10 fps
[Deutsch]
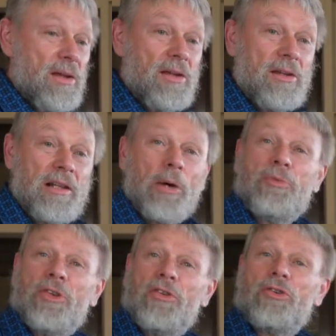Ich glaube,
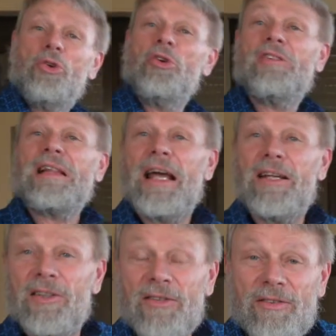das ist ein schönes
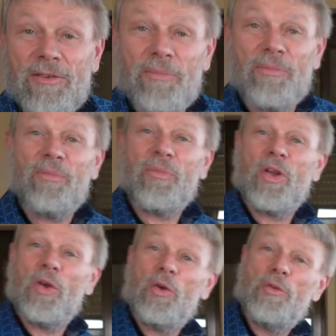Gleichnis
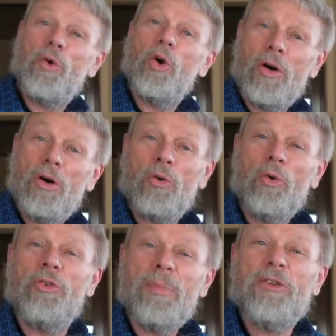für
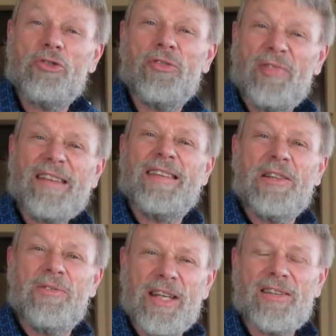uns Menschen. Wer
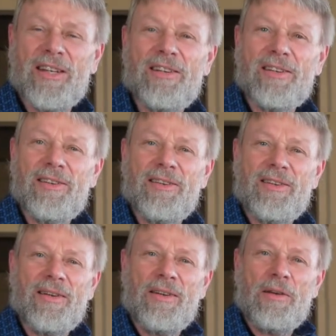sind wir denn?
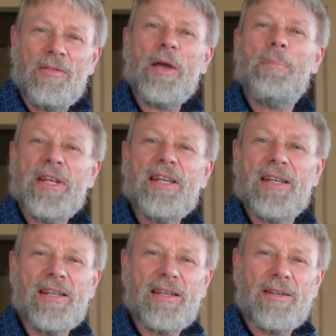Wer bin
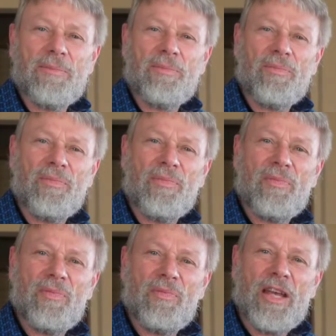ich?
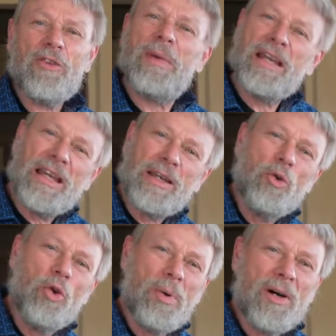Wer ist mein
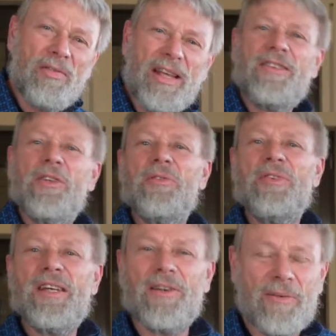Gegenüber? Wer sind
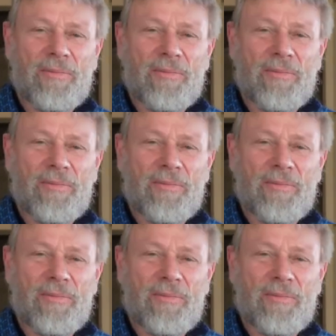wir?